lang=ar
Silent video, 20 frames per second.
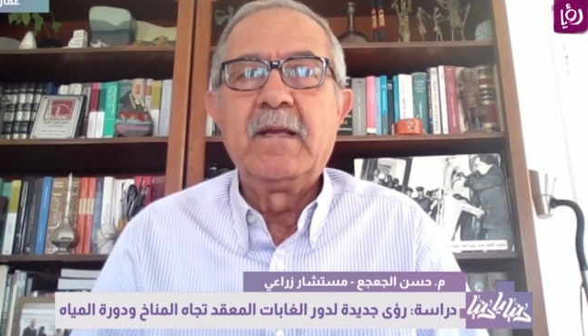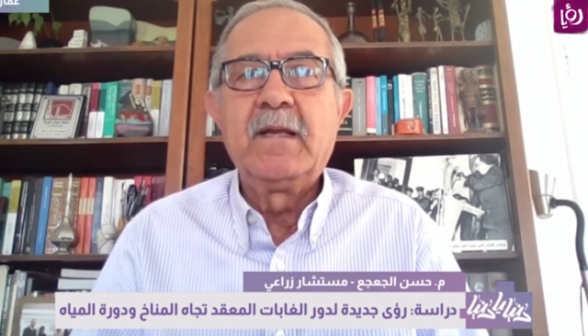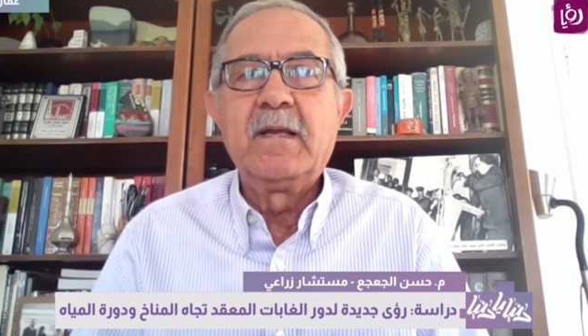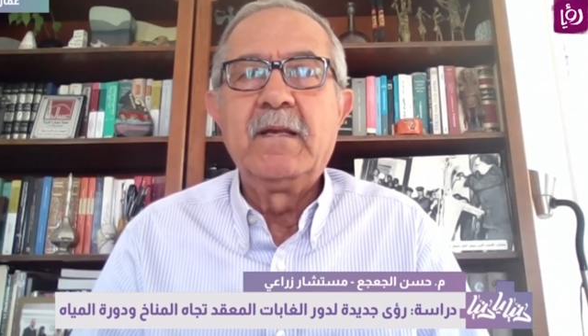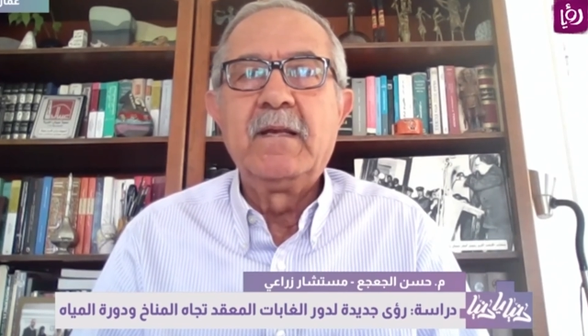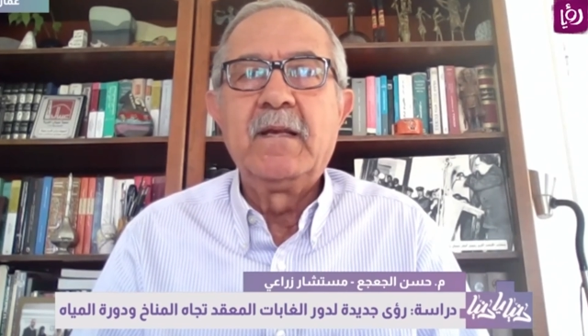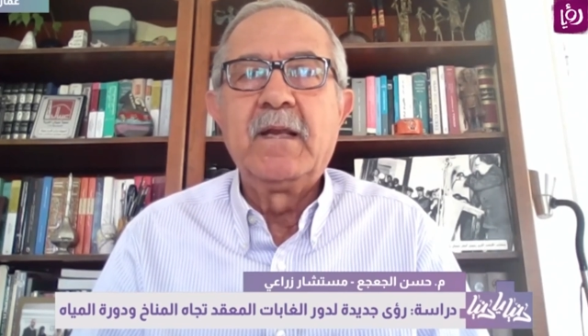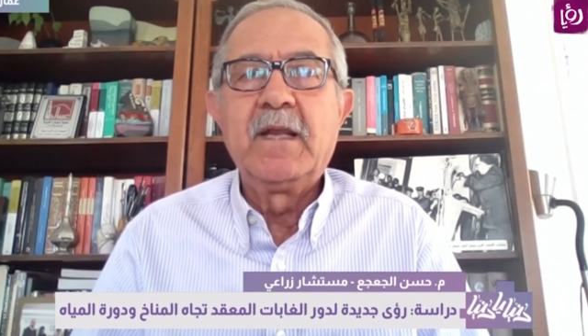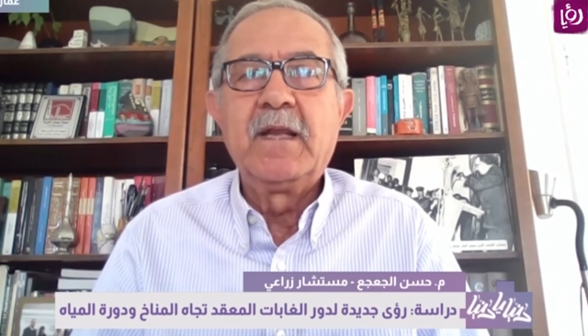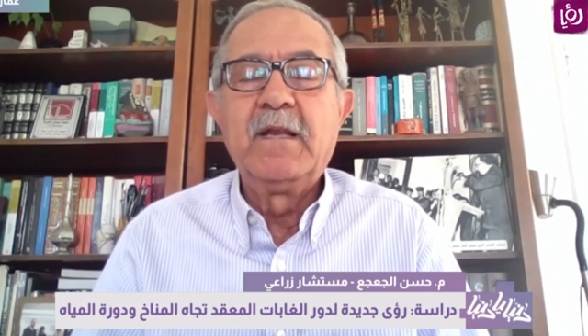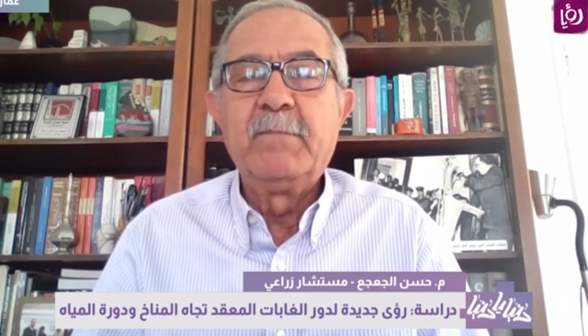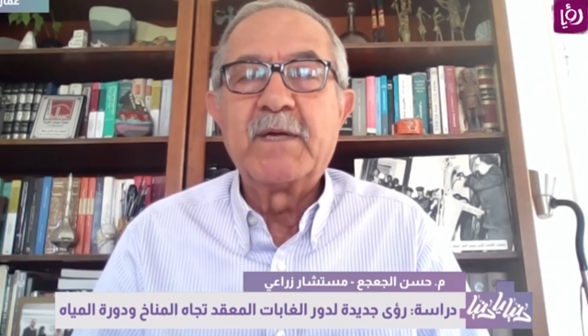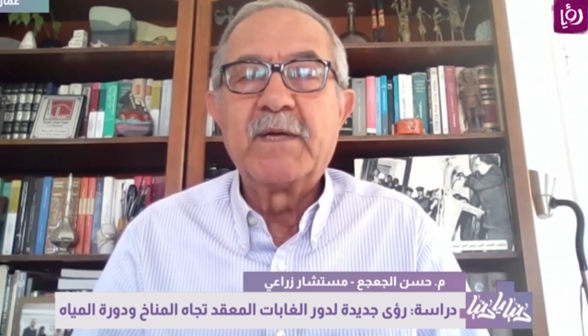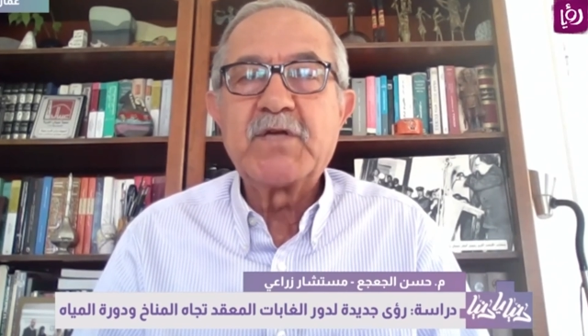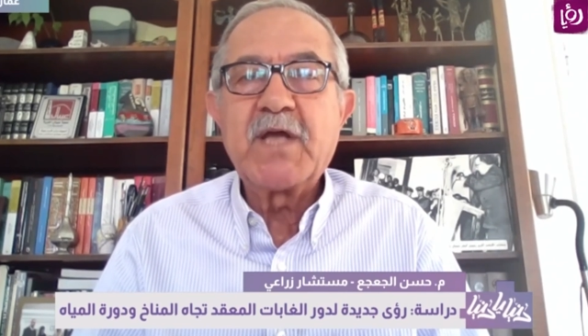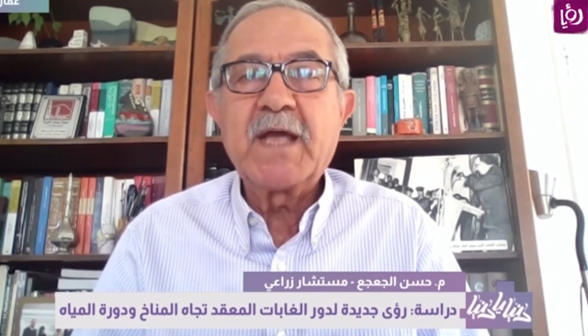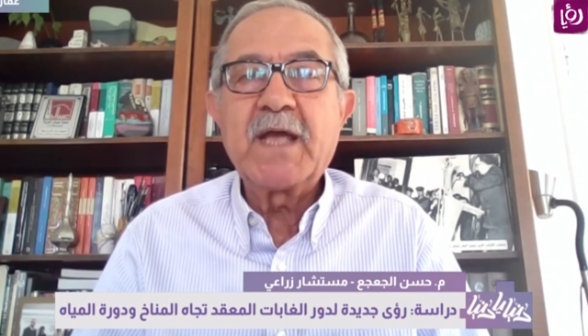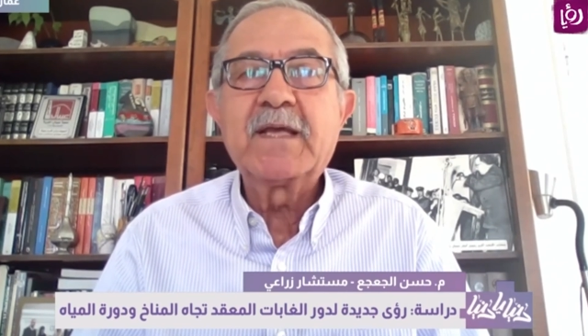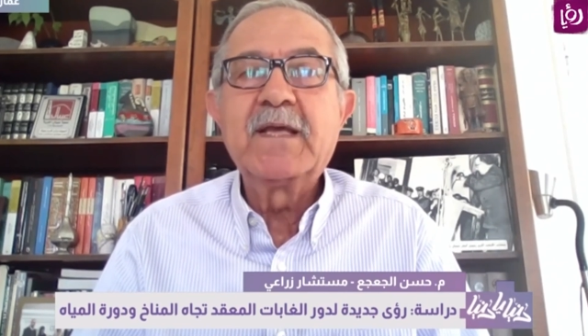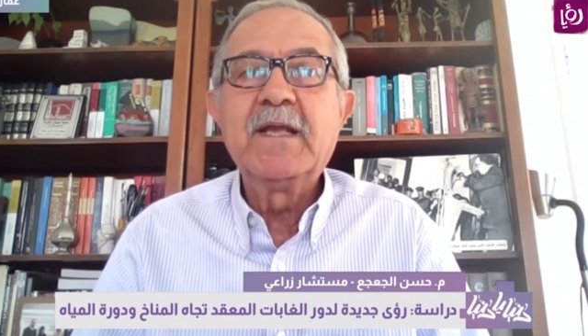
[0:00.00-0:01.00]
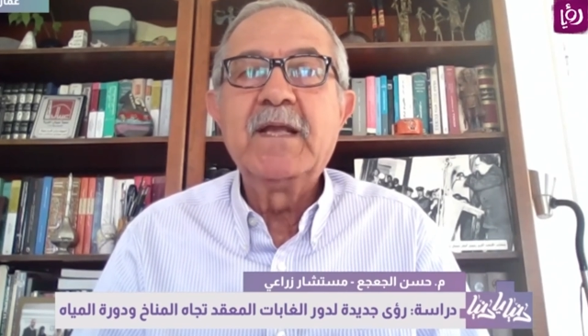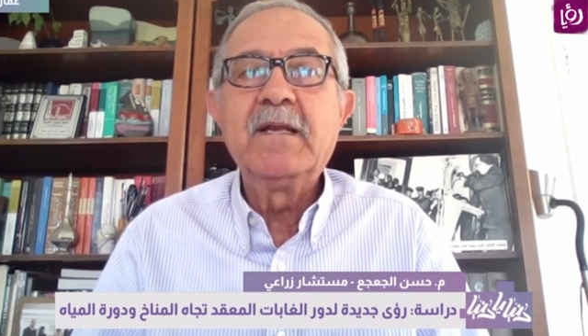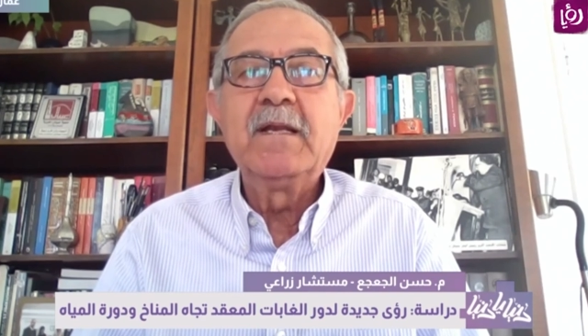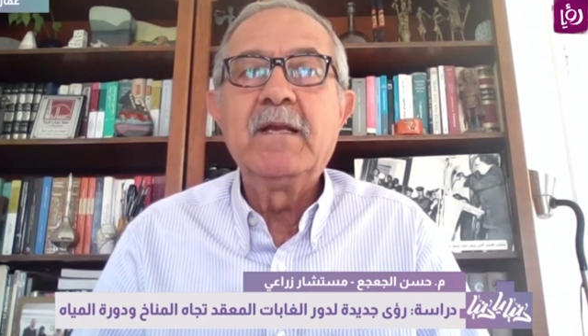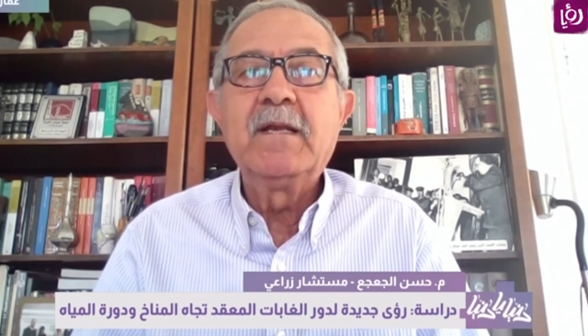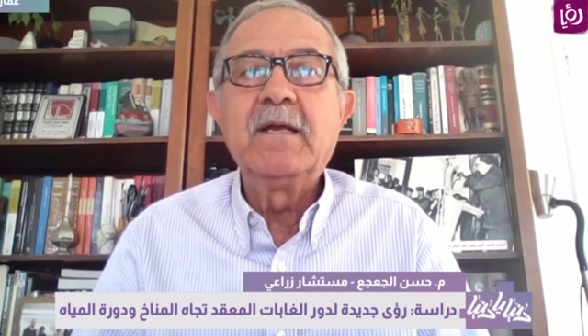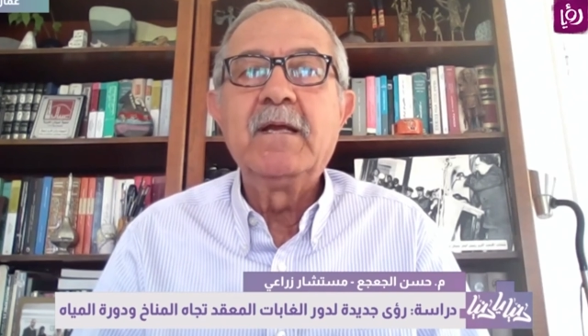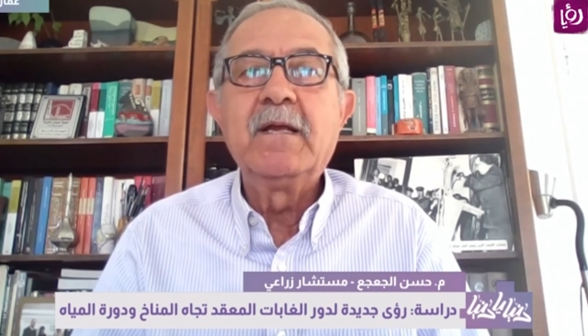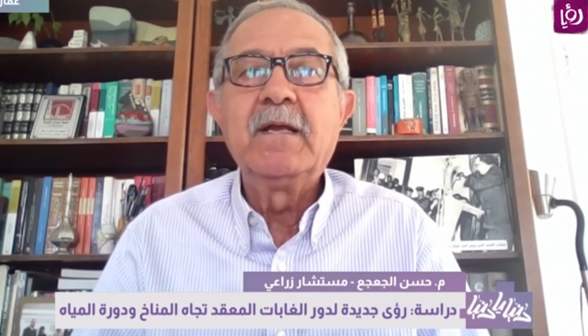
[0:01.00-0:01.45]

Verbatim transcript: بجوز القطع الجائر